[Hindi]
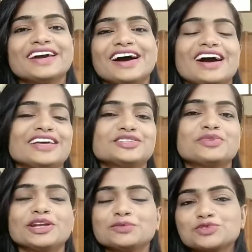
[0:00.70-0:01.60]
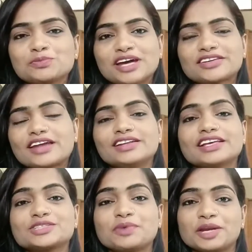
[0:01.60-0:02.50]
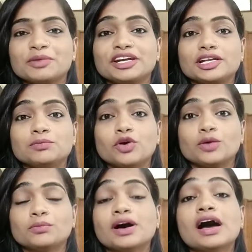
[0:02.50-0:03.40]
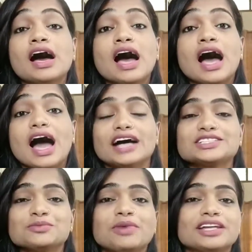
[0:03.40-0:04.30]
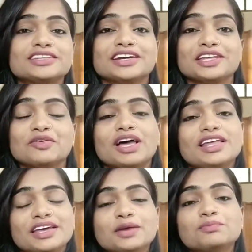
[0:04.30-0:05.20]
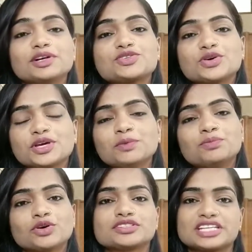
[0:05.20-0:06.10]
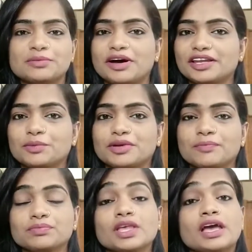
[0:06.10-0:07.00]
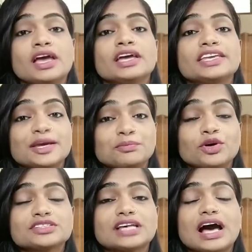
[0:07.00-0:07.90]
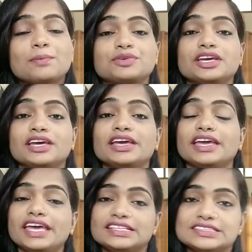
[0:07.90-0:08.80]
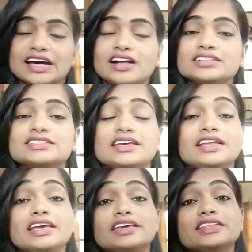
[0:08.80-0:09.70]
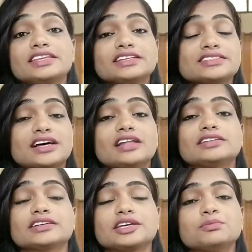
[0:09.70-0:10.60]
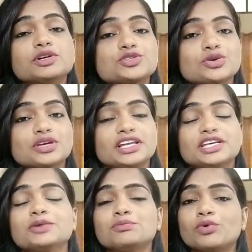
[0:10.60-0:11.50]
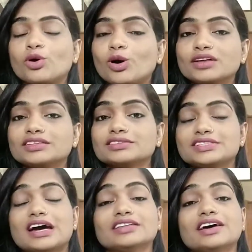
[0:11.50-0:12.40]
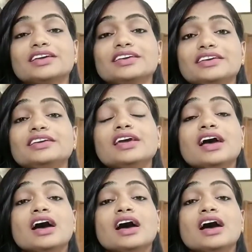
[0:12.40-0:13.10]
गाइस वेलकम टू माय चैनल एक्सपेरिमेंटल मॉम आज हम बात करने वाले हैं बच्चों के बुक्स के बारे में ये बुक्स आपके एक साल से लेके तीन साल तक के बच्चों के लिए बहुत ज्यादा ही